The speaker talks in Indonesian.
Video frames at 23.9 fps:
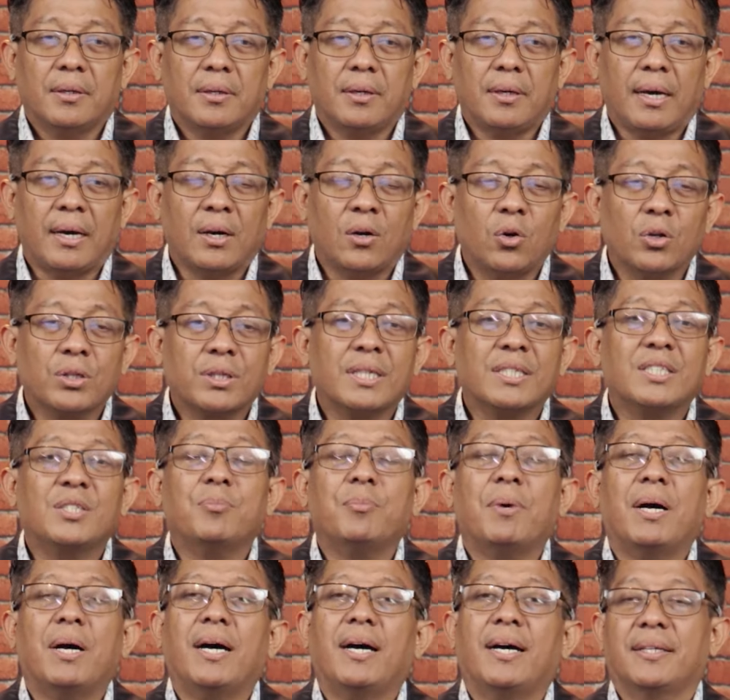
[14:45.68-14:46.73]
anggota
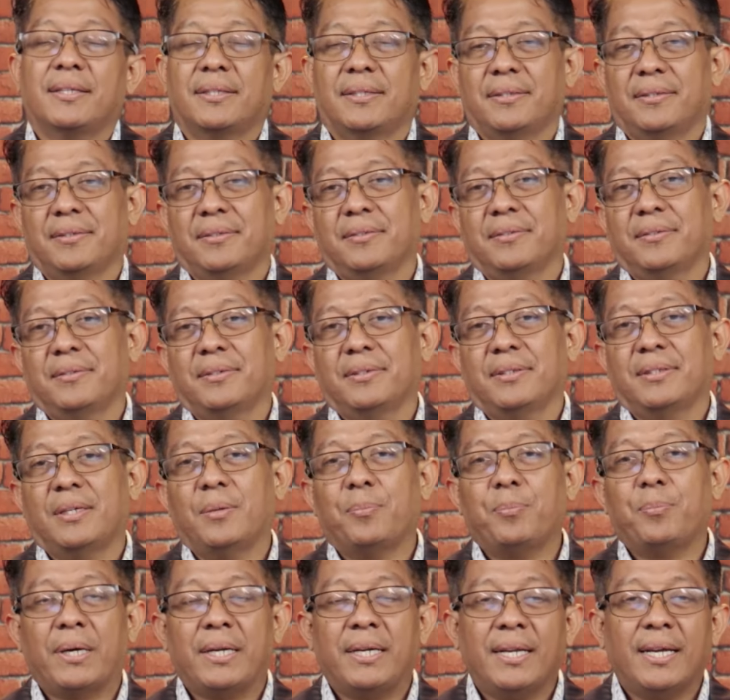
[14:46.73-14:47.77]
jemaat,
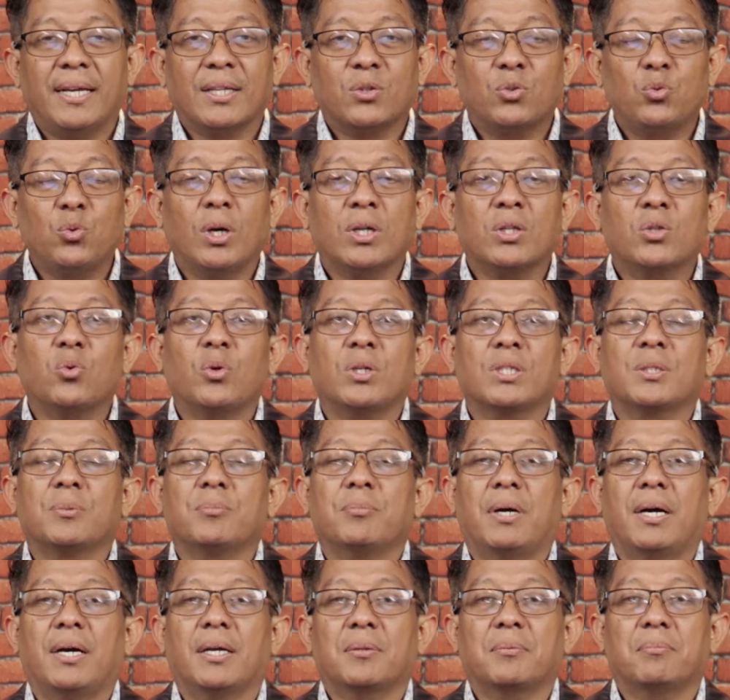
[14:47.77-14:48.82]
kepada tua-tua
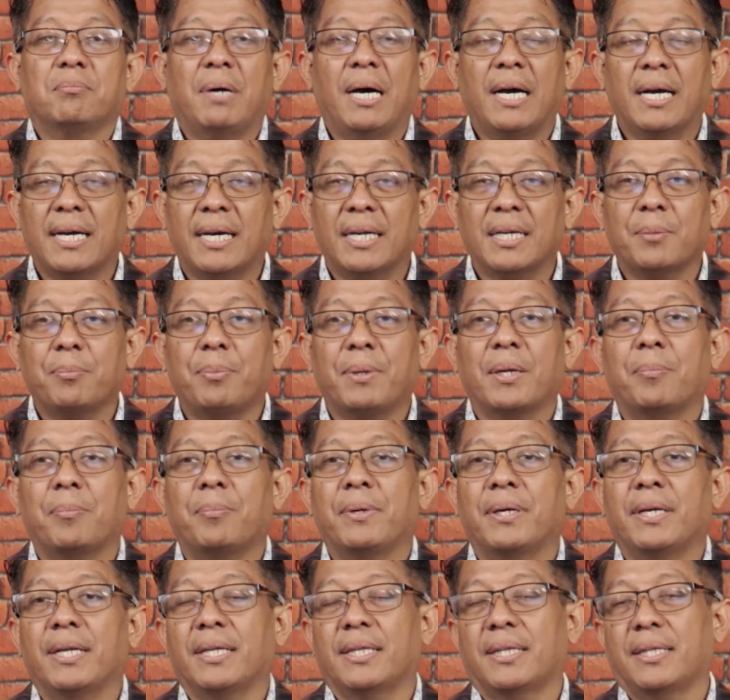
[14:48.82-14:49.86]
jemaat, bahkan kepada
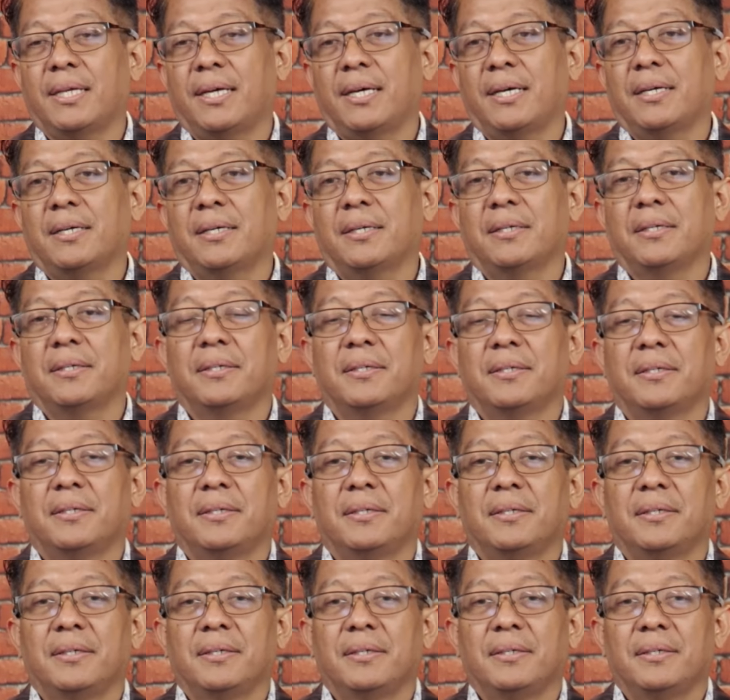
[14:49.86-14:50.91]
pendeta,
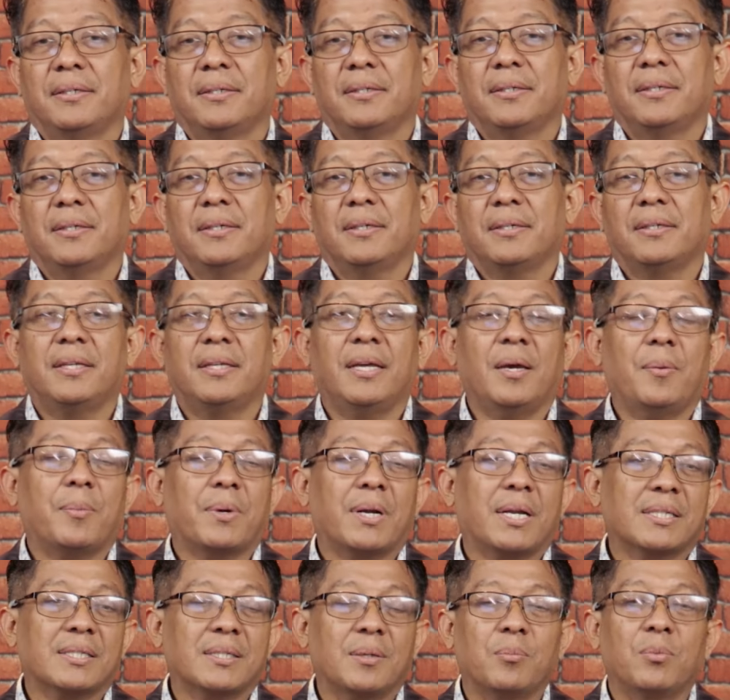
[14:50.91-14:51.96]
dia
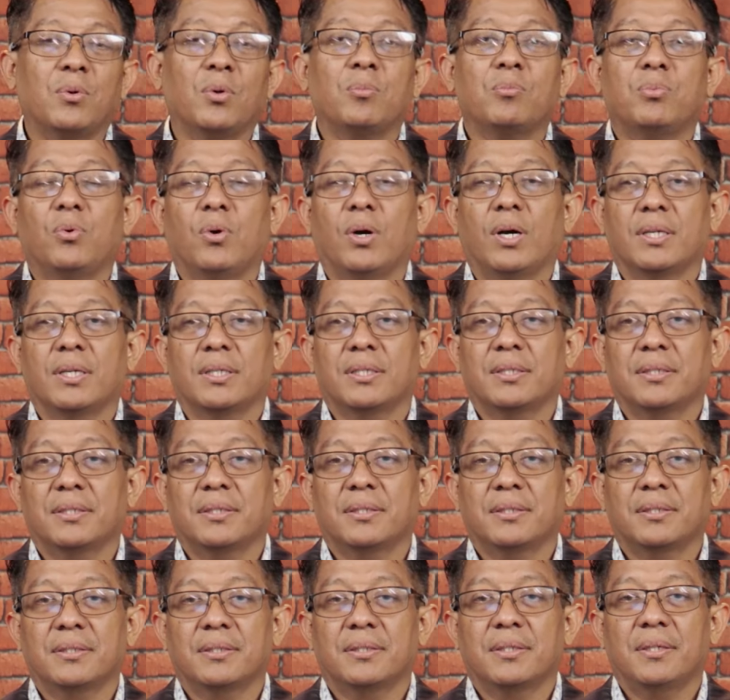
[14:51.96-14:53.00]
merasa belum puas.
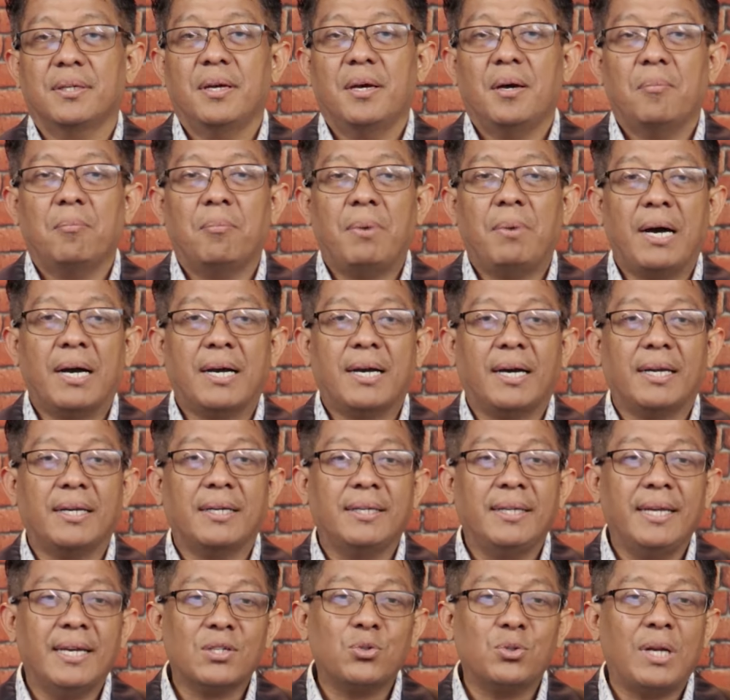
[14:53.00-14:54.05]
Bahkan
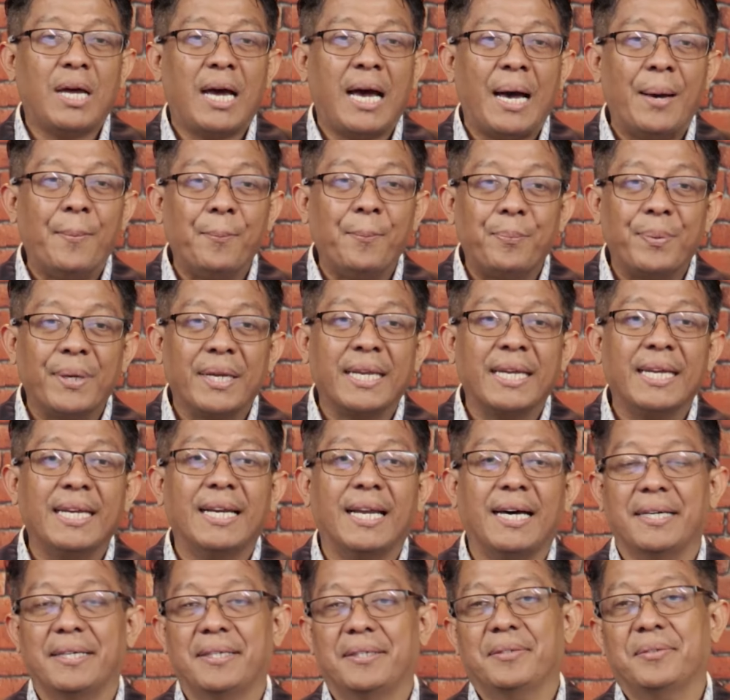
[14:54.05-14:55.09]
dia sudah hampir hilang.